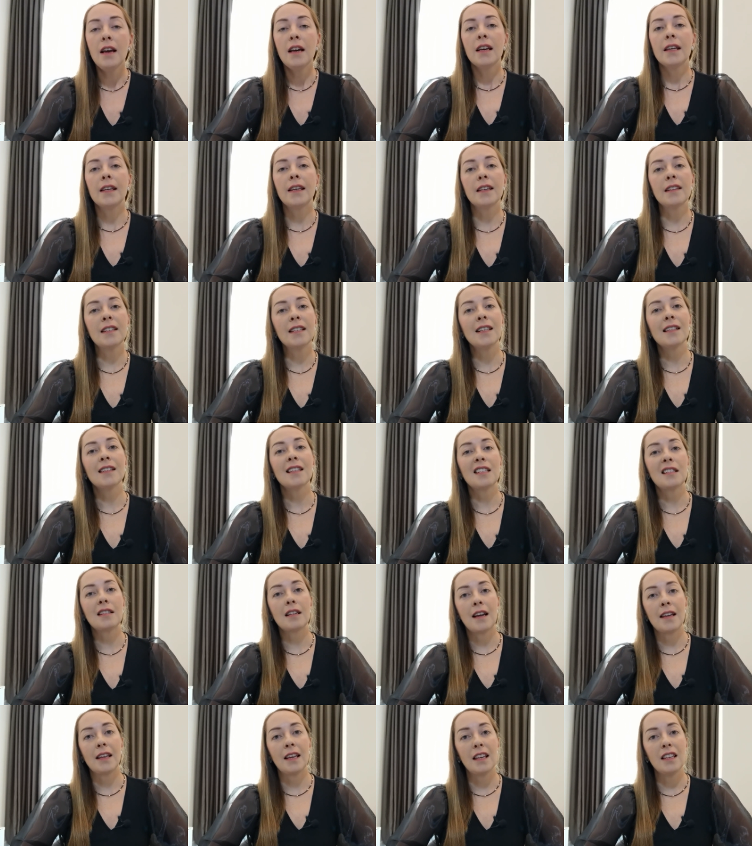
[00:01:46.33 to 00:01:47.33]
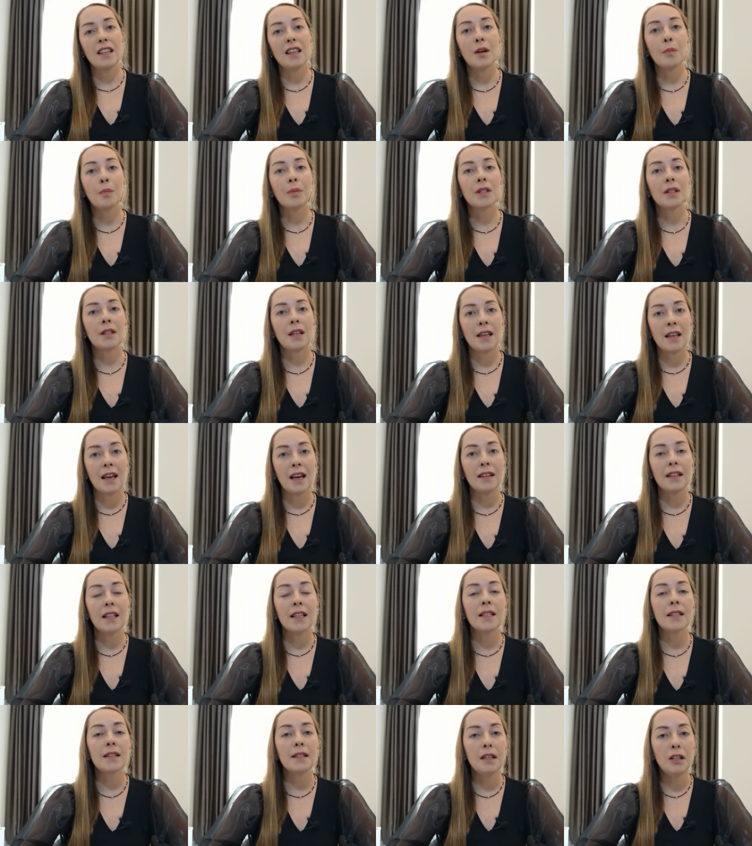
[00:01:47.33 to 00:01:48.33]
Если настроение
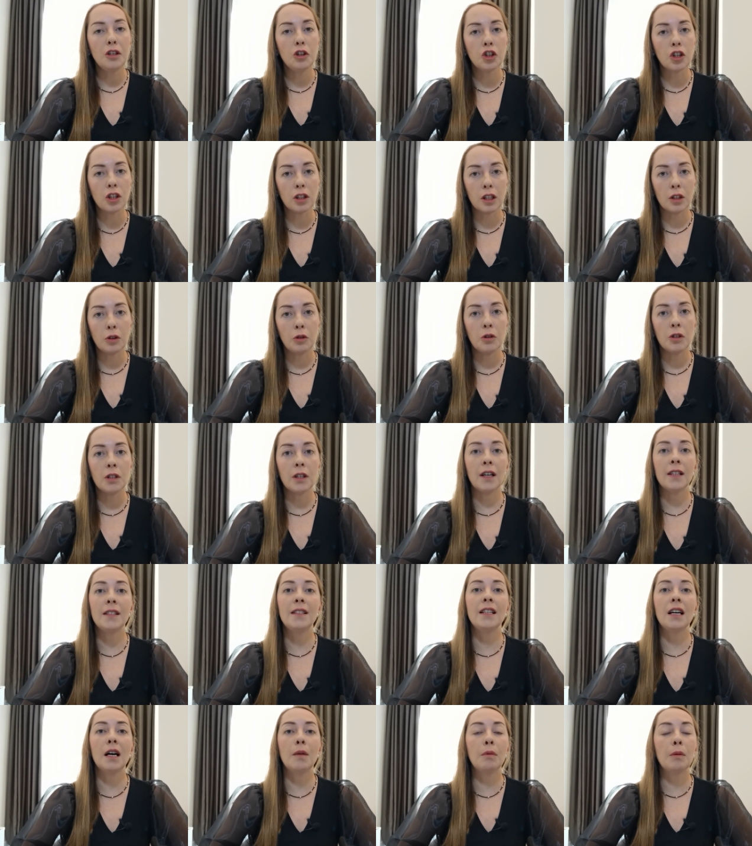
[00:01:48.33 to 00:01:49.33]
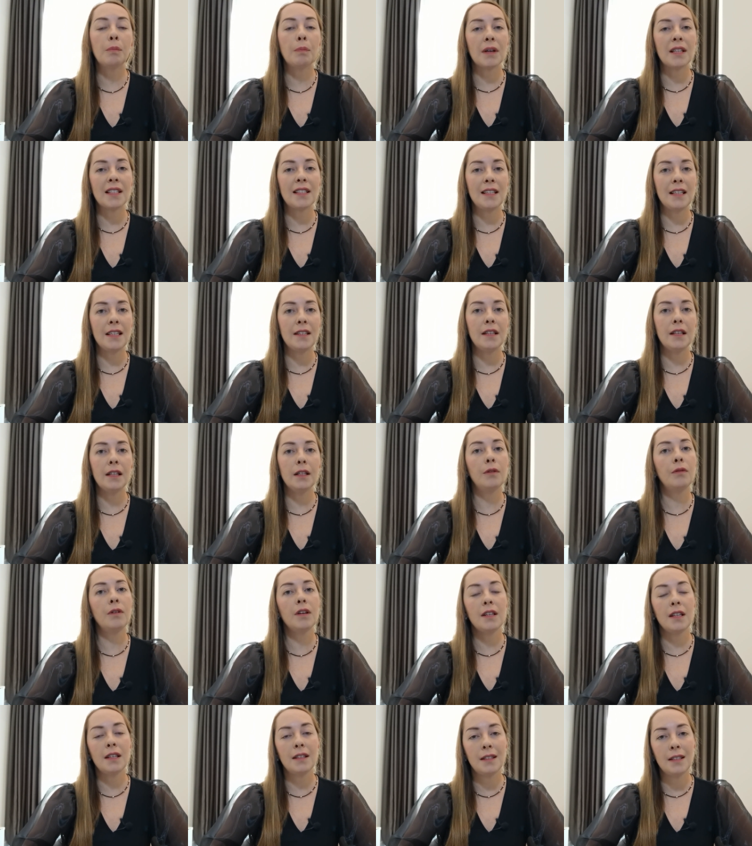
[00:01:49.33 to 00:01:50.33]
постоянно снижено, то есть хотя бы последние
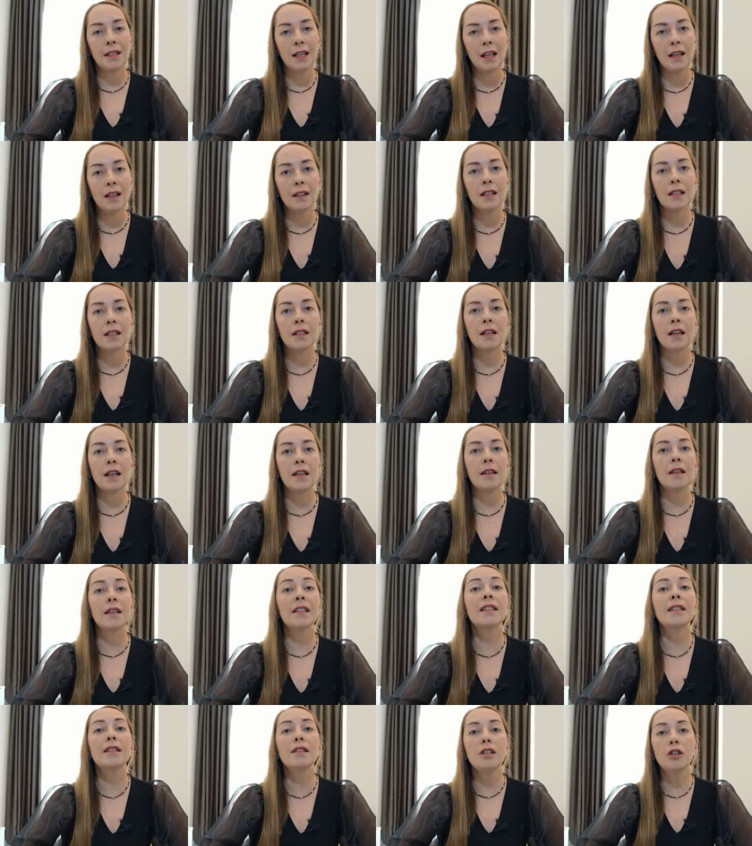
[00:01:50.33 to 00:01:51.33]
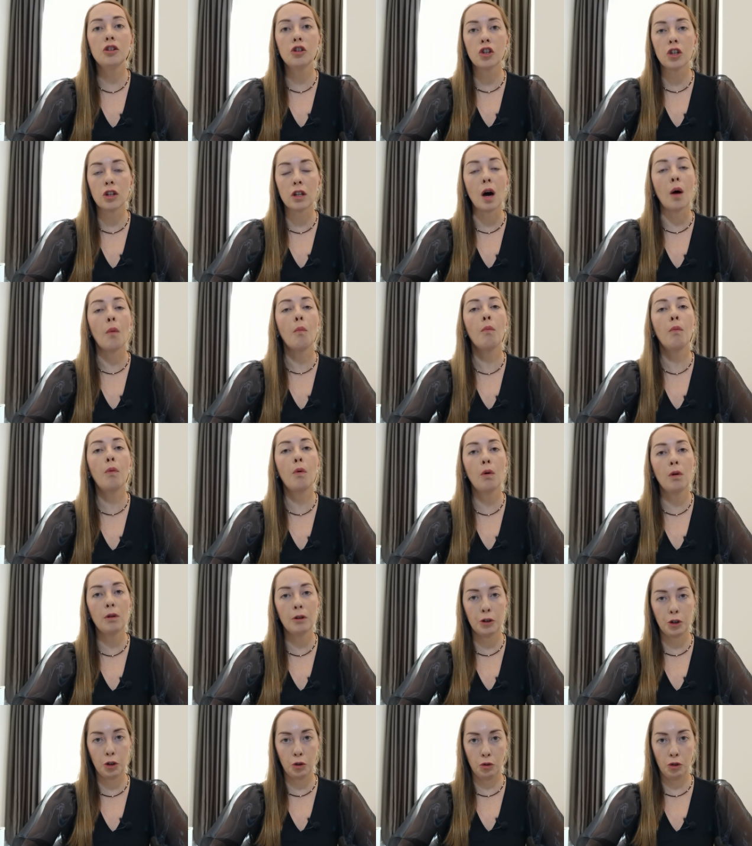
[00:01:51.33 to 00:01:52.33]
две недели настроение снижено
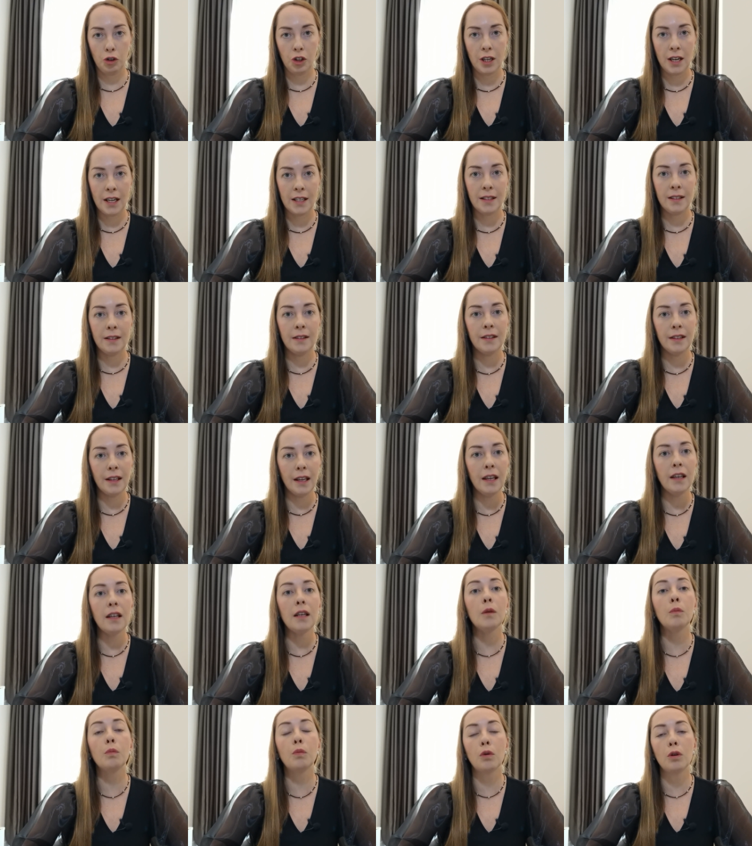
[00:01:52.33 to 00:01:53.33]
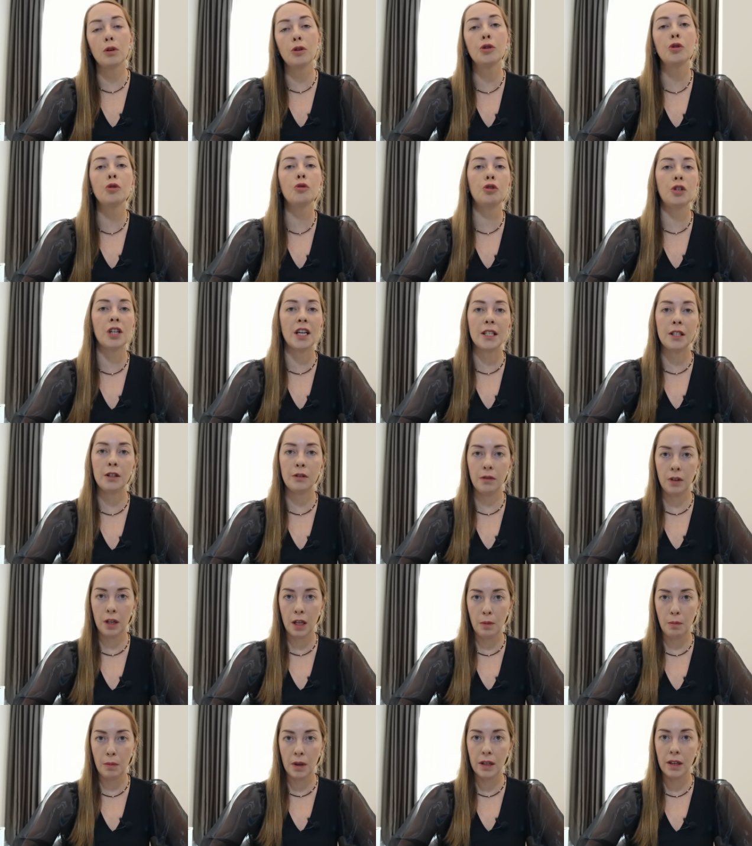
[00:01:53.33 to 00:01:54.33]
большую часть дней и большую часть
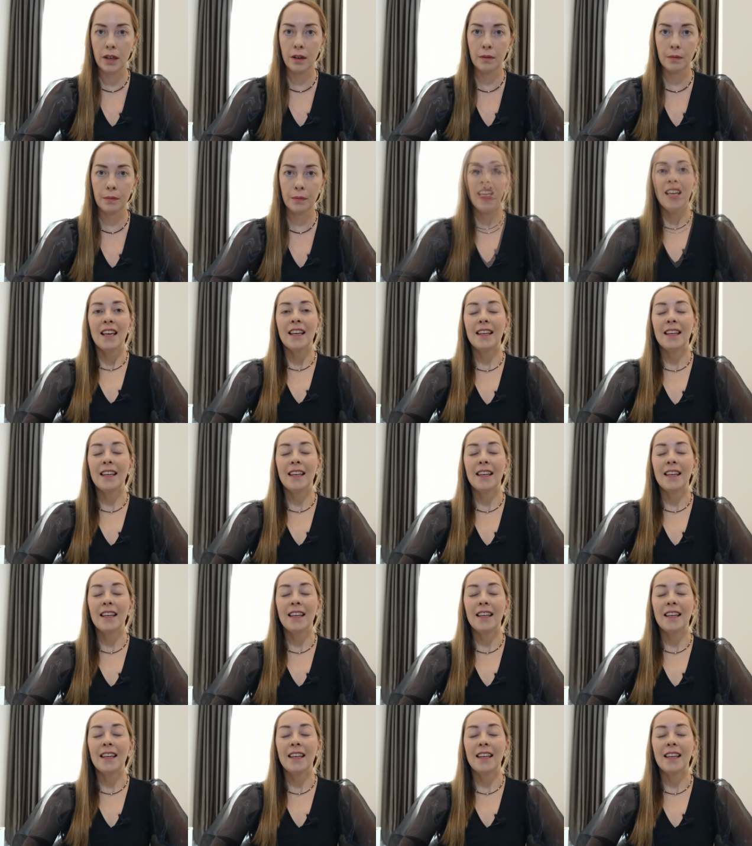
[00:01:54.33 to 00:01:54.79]
времени.